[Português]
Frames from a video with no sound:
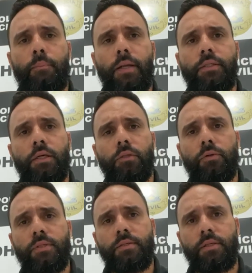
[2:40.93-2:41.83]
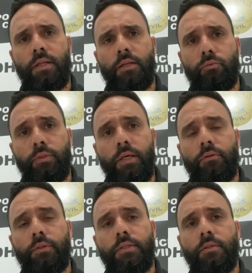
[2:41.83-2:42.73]
praticando assassinato
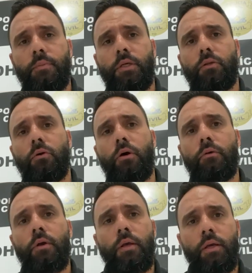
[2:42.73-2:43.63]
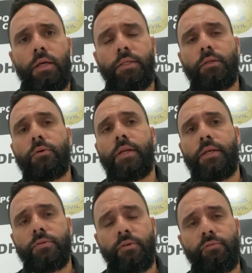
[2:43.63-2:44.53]
dentro desse mictório, eles não
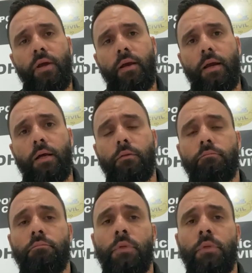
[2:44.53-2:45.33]
iriam ser flagrados.